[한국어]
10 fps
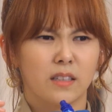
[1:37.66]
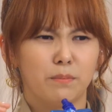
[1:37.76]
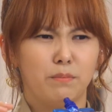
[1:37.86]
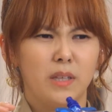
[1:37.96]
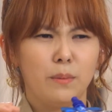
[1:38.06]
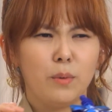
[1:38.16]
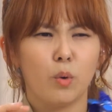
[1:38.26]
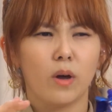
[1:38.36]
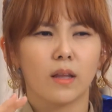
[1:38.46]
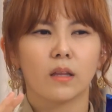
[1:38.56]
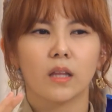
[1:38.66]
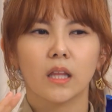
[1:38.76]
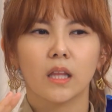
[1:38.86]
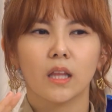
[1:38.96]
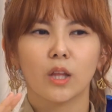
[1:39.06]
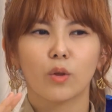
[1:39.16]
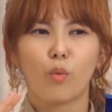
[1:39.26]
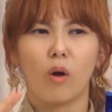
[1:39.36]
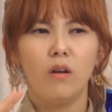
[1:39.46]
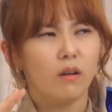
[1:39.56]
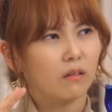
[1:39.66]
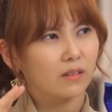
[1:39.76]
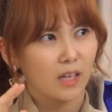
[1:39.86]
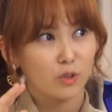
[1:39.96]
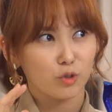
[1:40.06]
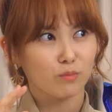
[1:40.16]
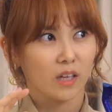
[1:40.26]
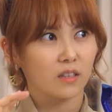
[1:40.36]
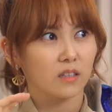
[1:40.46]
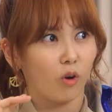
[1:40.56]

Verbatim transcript: 그 미묘한 권력 다툼 같은